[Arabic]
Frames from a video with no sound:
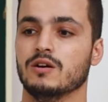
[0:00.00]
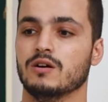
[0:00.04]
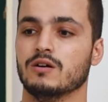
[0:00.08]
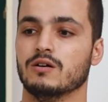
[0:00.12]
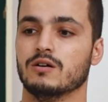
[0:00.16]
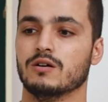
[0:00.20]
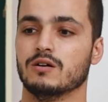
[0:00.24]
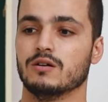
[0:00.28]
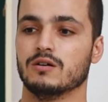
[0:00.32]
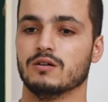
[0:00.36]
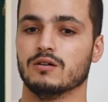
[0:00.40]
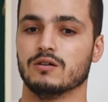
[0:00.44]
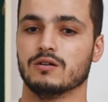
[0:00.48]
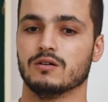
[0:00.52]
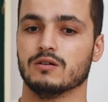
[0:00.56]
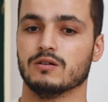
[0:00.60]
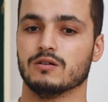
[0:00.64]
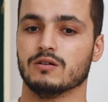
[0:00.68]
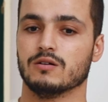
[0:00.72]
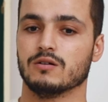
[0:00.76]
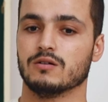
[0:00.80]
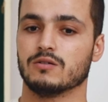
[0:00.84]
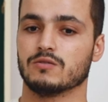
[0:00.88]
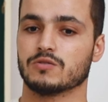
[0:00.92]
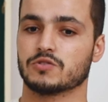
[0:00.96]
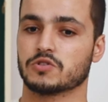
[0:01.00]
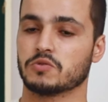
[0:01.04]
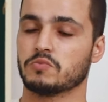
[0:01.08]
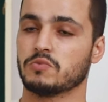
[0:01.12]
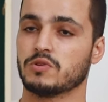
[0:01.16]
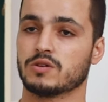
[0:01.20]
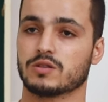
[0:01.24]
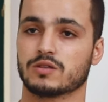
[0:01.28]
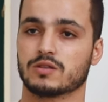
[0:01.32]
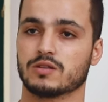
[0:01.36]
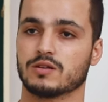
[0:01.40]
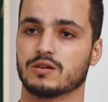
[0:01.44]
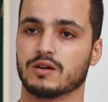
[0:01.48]
آه،
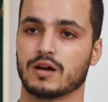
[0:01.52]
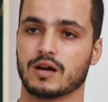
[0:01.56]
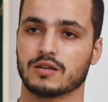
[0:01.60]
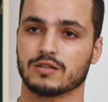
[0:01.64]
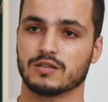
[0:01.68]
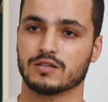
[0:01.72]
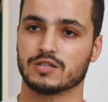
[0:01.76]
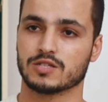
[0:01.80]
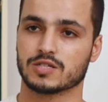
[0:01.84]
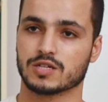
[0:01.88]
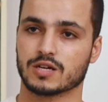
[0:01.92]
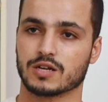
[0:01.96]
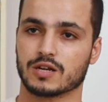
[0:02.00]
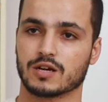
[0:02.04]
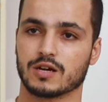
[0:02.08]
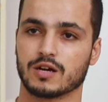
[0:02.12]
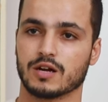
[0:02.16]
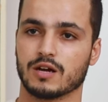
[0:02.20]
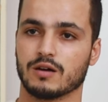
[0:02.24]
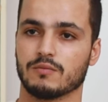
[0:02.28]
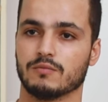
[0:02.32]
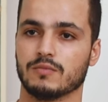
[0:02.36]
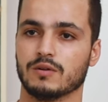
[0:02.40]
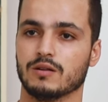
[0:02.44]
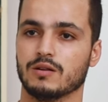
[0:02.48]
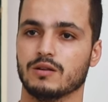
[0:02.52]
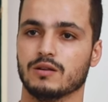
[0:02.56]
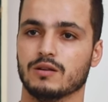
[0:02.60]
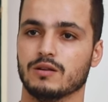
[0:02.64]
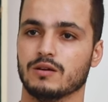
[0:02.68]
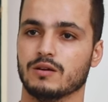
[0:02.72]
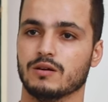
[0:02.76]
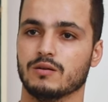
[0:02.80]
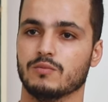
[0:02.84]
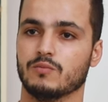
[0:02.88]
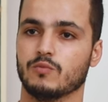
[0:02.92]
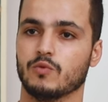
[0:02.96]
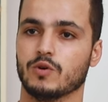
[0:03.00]
شملت عديد شرائح من
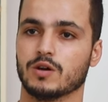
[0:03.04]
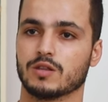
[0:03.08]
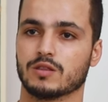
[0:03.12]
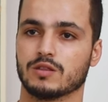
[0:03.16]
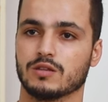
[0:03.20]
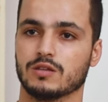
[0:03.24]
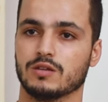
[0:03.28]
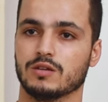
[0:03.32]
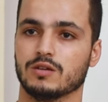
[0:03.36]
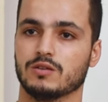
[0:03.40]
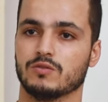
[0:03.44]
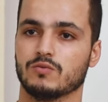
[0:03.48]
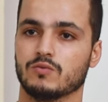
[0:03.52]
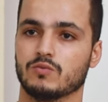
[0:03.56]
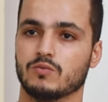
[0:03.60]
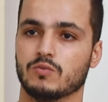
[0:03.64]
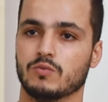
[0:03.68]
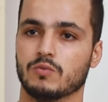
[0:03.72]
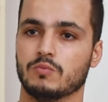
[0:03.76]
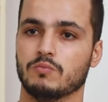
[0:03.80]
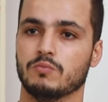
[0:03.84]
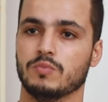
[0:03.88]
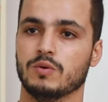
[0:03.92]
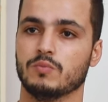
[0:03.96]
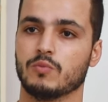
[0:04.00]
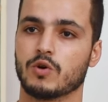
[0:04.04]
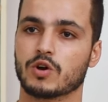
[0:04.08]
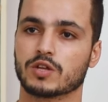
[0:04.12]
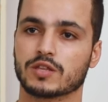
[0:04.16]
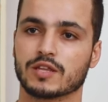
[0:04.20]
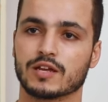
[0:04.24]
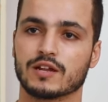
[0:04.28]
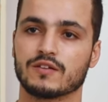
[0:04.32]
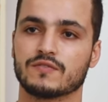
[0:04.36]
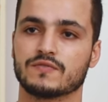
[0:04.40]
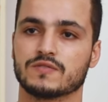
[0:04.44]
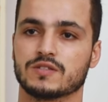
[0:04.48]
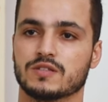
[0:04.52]
المواطنين
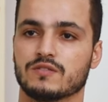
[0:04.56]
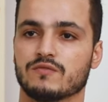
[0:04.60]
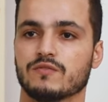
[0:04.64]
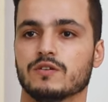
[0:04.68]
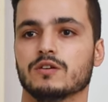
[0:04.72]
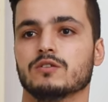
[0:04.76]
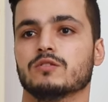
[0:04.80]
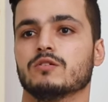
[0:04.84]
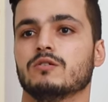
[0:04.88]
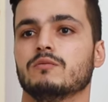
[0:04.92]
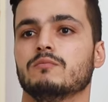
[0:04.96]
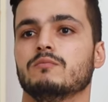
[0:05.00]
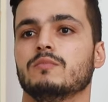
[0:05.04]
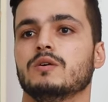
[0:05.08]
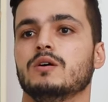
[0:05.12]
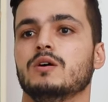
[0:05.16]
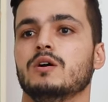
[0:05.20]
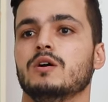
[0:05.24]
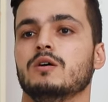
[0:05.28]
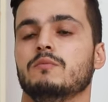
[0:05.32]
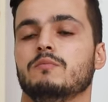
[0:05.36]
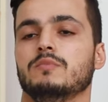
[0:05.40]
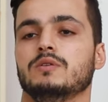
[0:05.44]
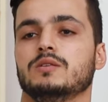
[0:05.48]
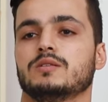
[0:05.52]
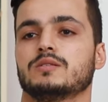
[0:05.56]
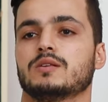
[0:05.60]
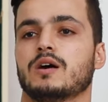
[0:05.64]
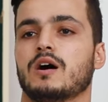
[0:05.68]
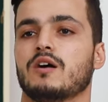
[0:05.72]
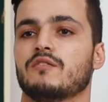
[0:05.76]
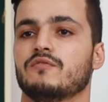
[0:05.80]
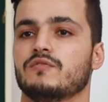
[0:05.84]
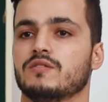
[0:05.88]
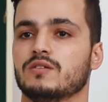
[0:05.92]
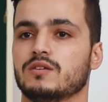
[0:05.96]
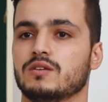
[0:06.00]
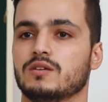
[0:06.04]
بمختلف صفاتهم من
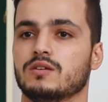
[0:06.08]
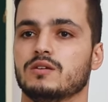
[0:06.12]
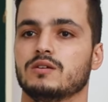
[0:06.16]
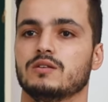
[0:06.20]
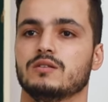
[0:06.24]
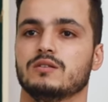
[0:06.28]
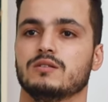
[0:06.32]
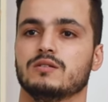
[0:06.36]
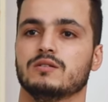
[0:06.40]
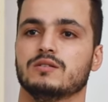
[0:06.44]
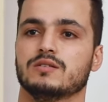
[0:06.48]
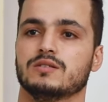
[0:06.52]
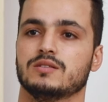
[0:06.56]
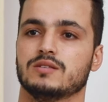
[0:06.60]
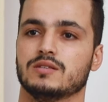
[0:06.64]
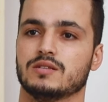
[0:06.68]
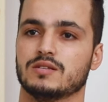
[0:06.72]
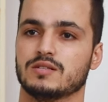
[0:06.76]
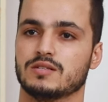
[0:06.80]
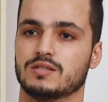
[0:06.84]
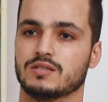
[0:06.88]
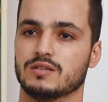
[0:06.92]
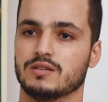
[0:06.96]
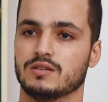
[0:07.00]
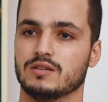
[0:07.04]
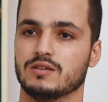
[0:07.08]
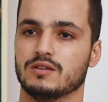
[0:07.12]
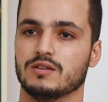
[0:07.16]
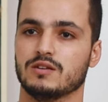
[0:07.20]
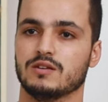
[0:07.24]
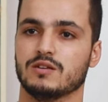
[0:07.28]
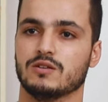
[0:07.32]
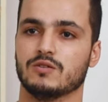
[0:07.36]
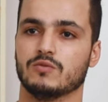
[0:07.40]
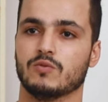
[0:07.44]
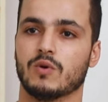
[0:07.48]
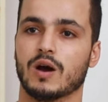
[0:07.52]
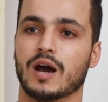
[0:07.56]
صحفيين
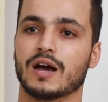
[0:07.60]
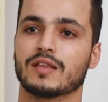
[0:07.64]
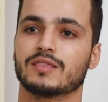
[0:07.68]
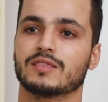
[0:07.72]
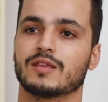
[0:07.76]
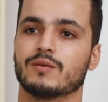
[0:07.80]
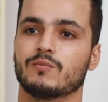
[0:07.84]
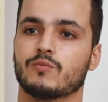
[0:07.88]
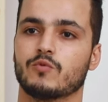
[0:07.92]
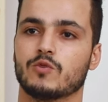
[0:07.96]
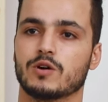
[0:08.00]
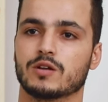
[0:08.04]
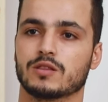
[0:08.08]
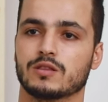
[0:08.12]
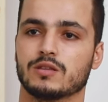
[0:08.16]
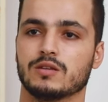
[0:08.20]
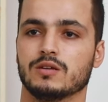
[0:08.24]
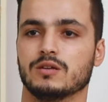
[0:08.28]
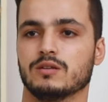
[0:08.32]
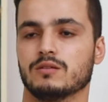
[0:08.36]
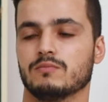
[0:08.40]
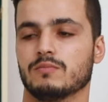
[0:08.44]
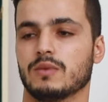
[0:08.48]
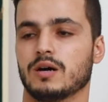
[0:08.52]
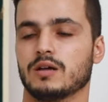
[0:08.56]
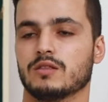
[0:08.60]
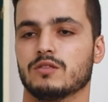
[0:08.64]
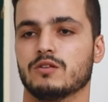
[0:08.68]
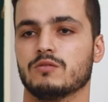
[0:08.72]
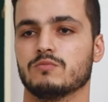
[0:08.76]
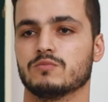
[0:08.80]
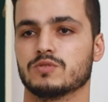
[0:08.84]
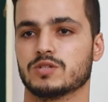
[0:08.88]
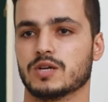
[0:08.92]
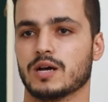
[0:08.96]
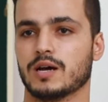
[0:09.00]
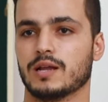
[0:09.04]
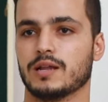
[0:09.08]
سياسيين وحتى مواطنين ما
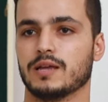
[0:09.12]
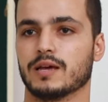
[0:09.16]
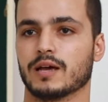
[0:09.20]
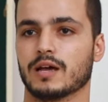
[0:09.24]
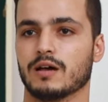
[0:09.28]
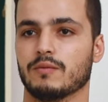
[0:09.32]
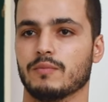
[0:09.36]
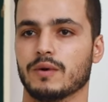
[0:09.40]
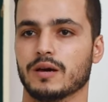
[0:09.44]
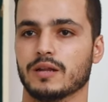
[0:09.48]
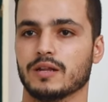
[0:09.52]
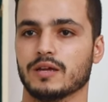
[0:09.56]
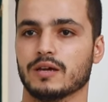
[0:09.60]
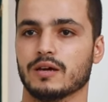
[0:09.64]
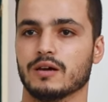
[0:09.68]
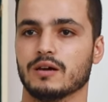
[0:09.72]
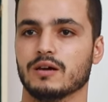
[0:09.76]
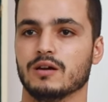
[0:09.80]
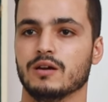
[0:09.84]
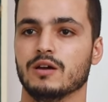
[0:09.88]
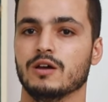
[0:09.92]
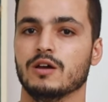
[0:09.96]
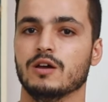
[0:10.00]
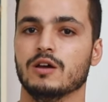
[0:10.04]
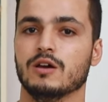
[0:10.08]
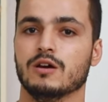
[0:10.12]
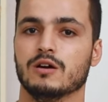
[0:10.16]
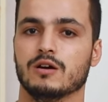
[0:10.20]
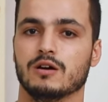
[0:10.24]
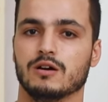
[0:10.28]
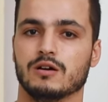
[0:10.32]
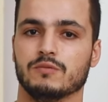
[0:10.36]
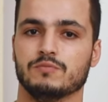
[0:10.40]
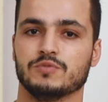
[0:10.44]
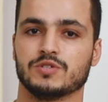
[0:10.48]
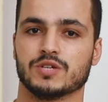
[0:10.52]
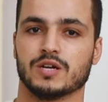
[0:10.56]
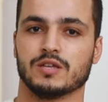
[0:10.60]
عندهمش علاقة معناها
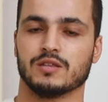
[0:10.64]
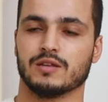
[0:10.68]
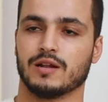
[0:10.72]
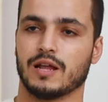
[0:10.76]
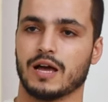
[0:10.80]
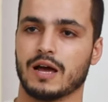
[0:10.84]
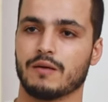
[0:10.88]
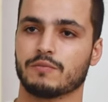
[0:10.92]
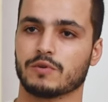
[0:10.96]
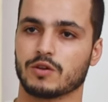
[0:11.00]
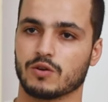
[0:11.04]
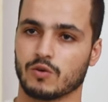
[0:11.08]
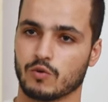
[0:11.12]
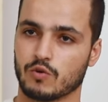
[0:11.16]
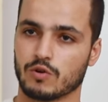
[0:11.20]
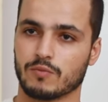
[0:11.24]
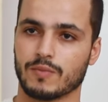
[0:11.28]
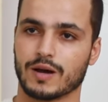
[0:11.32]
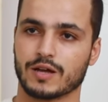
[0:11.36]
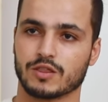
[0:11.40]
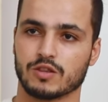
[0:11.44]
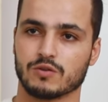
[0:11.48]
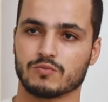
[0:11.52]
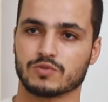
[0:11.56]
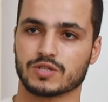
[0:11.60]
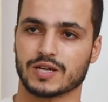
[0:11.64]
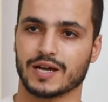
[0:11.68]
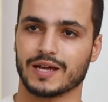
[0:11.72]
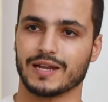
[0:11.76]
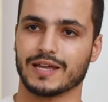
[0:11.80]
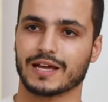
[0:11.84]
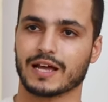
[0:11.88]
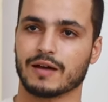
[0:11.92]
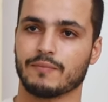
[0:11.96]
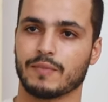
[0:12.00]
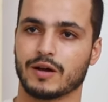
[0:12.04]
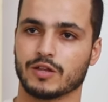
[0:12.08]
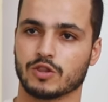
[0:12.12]
آه، بشان العام كي نقول ما عندهمش
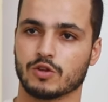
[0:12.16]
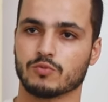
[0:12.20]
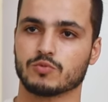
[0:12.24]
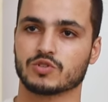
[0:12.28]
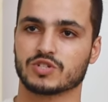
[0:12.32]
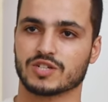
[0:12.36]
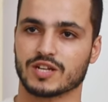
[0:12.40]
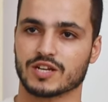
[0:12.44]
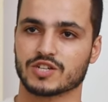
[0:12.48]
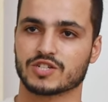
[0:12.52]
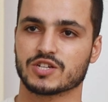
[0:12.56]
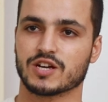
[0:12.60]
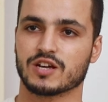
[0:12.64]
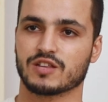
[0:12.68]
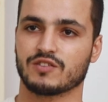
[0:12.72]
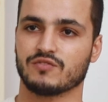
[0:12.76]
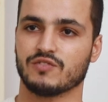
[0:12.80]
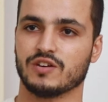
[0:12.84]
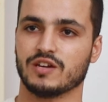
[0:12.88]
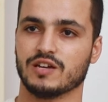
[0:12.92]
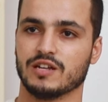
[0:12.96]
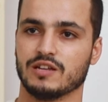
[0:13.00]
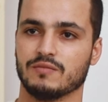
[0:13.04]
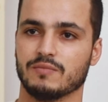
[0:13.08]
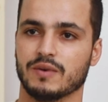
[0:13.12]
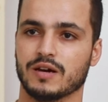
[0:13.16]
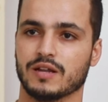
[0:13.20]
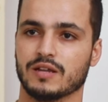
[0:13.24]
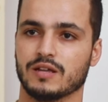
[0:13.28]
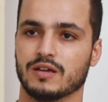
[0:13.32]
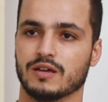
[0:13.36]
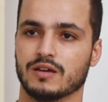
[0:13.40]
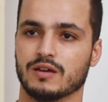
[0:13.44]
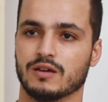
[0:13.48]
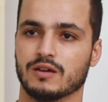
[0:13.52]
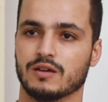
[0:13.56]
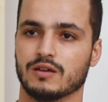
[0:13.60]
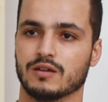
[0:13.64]
علاقه ما عندهمش نشاط فعلي
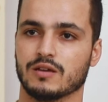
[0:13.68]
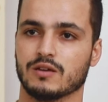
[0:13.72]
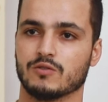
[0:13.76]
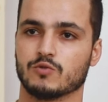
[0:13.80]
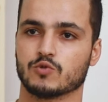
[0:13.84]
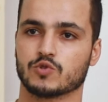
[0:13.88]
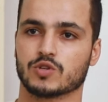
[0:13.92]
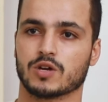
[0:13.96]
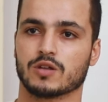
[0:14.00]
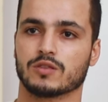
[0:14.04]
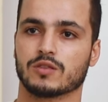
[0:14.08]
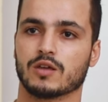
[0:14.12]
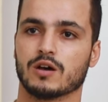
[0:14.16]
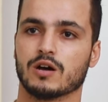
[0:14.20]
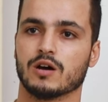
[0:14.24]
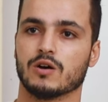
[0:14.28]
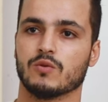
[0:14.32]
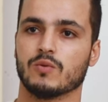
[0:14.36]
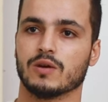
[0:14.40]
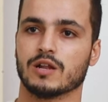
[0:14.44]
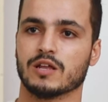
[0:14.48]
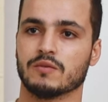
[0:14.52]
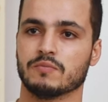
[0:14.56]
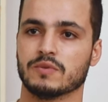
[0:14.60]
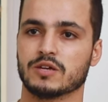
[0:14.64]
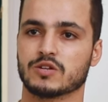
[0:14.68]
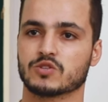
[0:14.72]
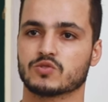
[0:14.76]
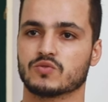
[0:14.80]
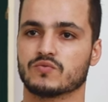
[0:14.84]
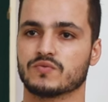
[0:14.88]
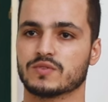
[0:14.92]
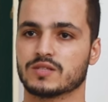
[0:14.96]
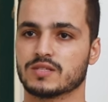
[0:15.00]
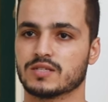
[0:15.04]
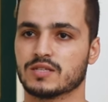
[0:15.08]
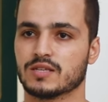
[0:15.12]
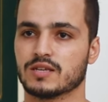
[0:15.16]
معناها يا نشطاء ولا يمارسوا في
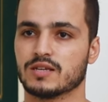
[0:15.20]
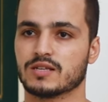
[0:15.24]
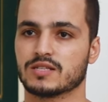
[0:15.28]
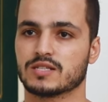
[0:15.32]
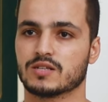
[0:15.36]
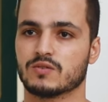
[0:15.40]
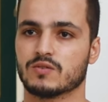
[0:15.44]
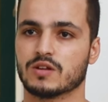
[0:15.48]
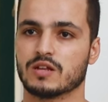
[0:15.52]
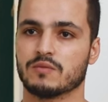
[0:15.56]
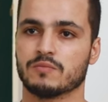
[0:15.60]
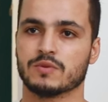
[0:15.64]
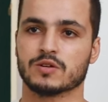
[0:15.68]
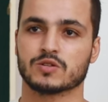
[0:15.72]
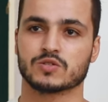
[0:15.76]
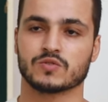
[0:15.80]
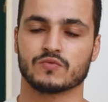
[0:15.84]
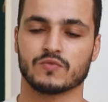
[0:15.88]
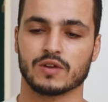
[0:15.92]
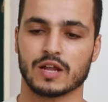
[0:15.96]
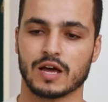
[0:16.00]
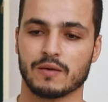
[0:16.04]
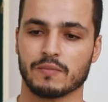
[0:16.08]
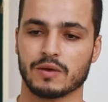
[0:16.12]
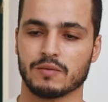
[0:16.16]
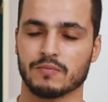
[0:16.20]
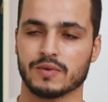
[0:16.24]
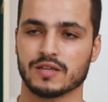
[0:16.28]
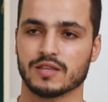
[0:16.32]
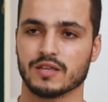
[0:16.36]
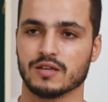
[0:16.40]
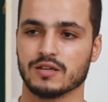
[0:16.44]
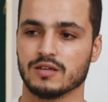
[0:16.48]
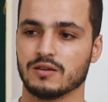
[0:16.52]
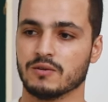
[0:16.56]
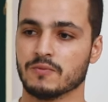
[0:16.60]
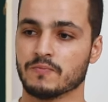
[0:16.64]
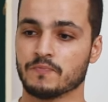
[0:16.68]
السياسه ولا يمارسوا في العمل
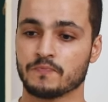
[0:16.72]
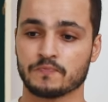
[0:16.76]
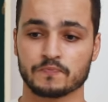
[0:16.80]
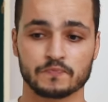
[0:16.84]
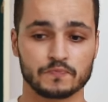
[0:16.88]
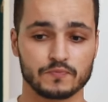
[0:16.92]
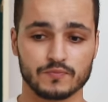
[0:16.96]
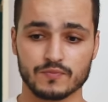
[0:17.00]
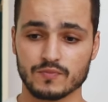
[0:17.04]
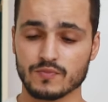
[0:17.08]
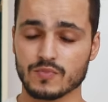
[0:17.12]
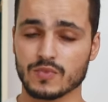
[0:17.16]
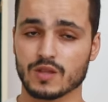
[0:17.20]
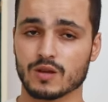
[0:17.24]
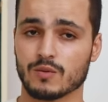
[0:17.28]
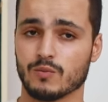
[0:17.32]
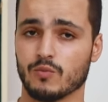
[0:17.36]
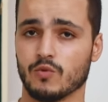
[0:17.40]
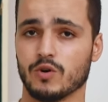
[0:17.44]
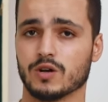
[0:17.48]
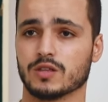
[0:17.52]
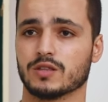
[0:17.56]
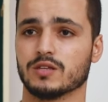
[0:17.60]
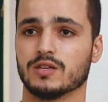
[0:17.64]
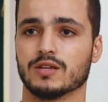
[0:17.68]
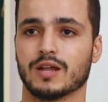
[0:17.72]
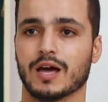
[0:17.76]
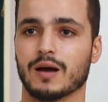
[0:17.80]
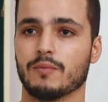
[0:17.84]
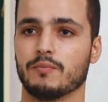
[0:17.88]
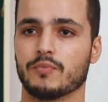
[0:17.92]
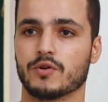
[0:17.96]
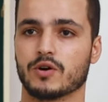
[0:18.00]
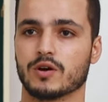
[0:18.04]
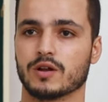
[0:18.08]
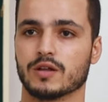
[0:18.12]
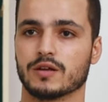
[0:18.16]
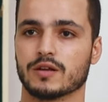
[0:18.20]
المدني المواطنين
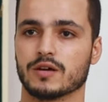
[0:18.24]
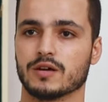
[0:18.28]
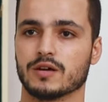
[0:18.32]
عبروا على